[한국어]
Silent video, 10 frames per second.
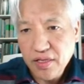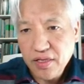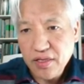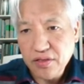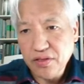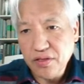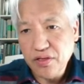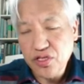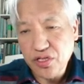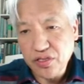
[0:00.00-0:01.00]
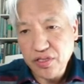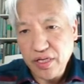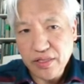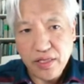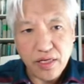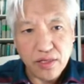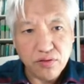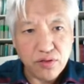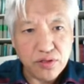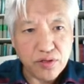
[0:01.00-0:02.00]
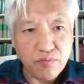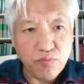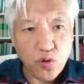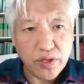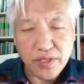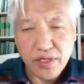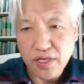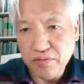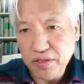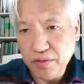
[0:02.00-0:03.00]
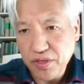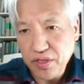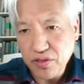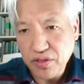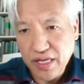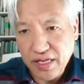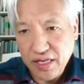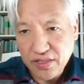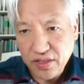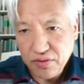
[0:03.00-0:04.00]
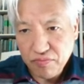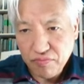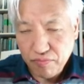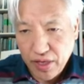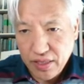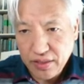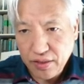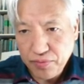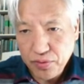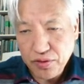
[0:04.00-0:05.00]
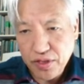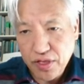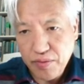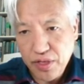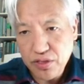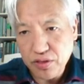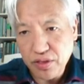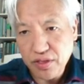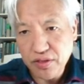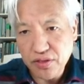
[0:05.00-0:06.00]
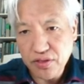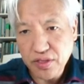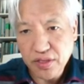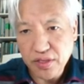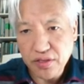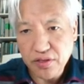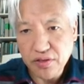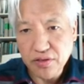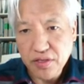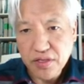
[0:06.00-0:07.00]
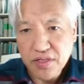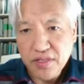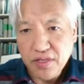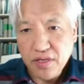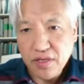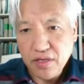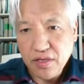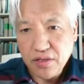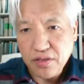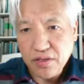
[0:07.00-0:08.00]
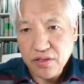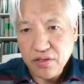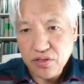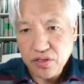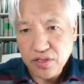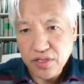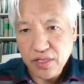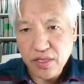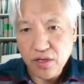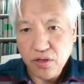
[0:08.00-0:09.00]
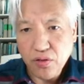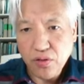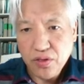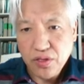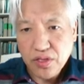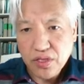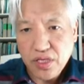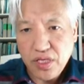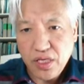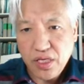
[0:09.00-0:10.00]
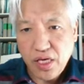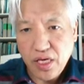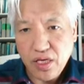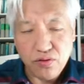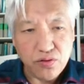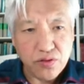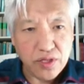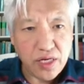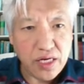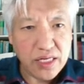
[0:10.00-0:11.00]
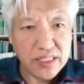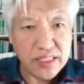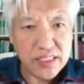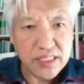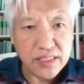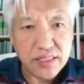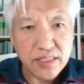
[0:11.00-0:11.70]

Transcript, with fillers: 그들은 증거한다 또는 선포한다 뭐 이러면 되겠죠 나가드가 말하다 프로클레메이션 이런 뜻이니까요 어, 그래 증거한달로 키헤드 가하드는